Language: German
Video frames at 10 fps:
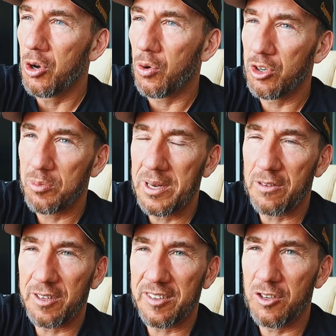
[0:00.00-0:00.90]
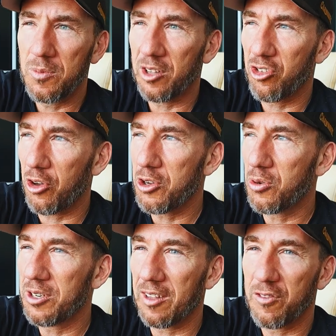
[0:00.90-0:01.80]
Und ich bin der festen
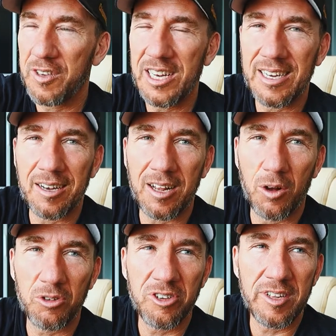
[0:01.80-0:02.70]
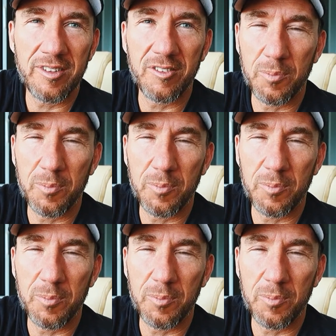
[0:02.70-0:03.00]
Überzeugung, dass viele da draußen dieses